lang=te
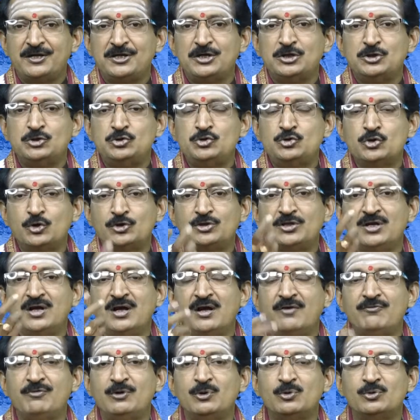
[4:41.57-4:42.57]
ఈ
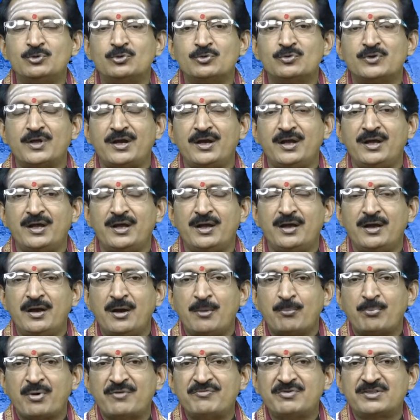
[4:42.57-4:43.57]
జ్యోతిగా వెలుగుతుందని
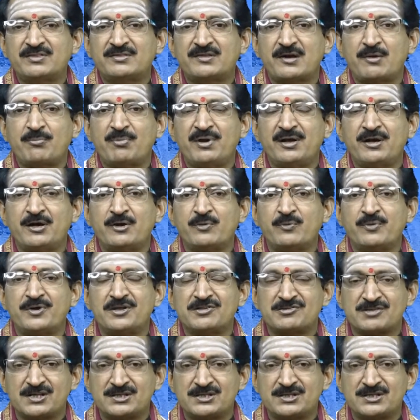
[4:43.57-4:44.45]
పవిత్రమైనటువంటి